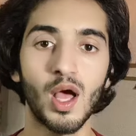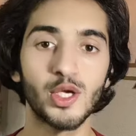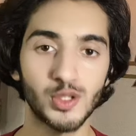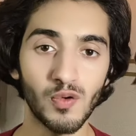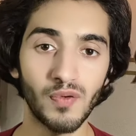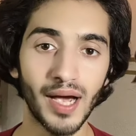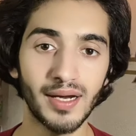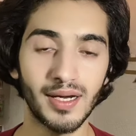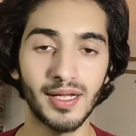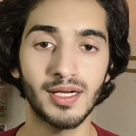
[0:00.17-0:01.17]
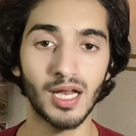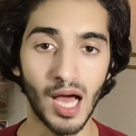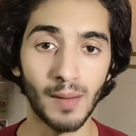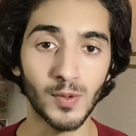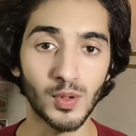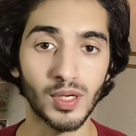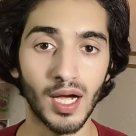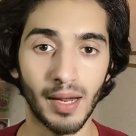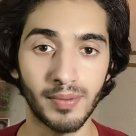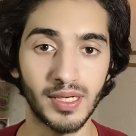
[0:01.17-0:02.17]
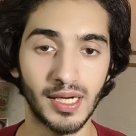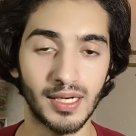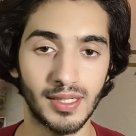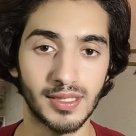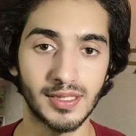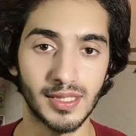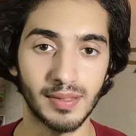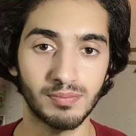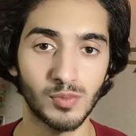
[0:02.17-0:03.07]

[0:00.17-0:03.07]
सो so फाइनली कल आप लोगों का एम टेस्ट है